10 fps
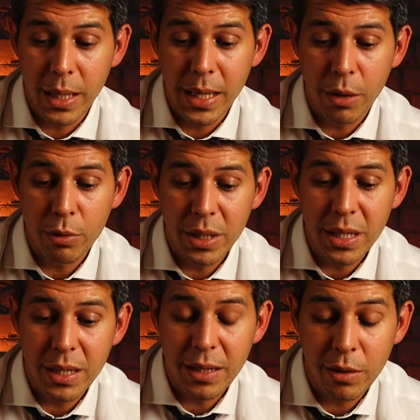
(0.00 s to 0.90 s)
Il y a aussi
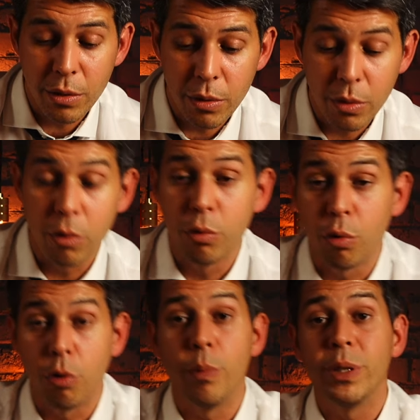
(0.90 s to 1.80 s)
cette... Euh, donc
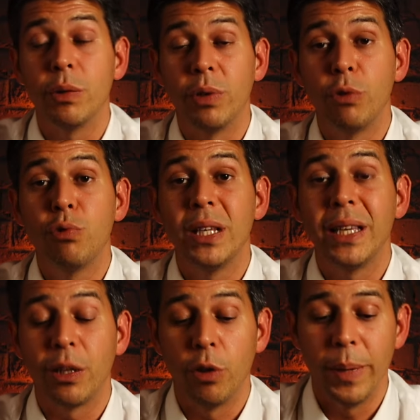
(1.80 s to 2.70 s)
on commence, on a tous des
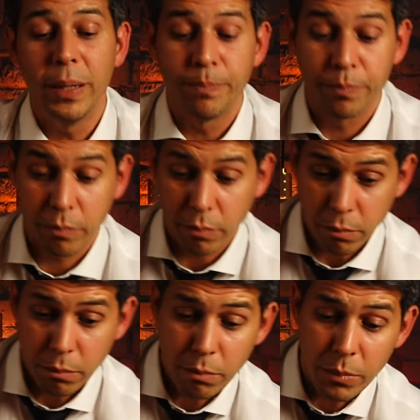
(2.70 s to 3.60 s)
cartes en main,
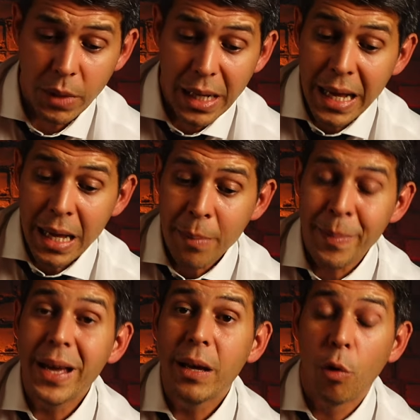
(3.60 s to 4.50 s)

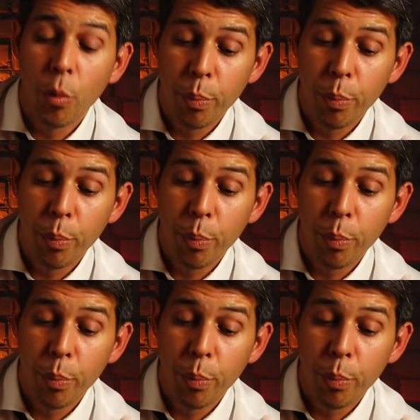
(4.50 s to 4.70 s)
mais on